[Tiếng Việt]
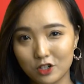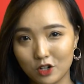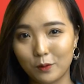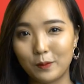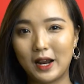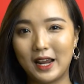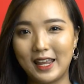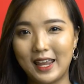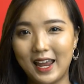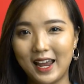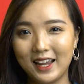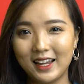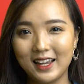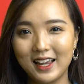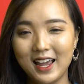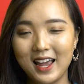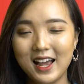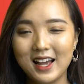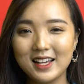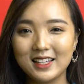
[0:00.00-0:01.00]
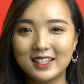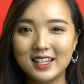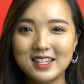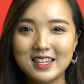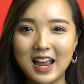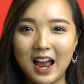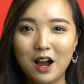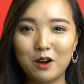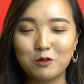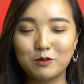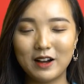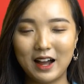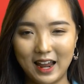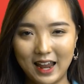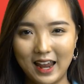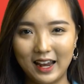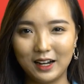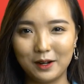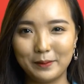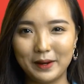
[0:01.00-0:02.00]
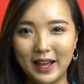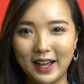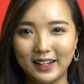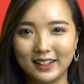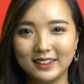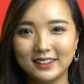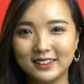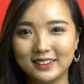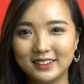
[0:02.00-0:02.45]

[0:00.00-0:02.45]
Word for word: trong ngày nhé. Xin chào và hẹn gặp lại.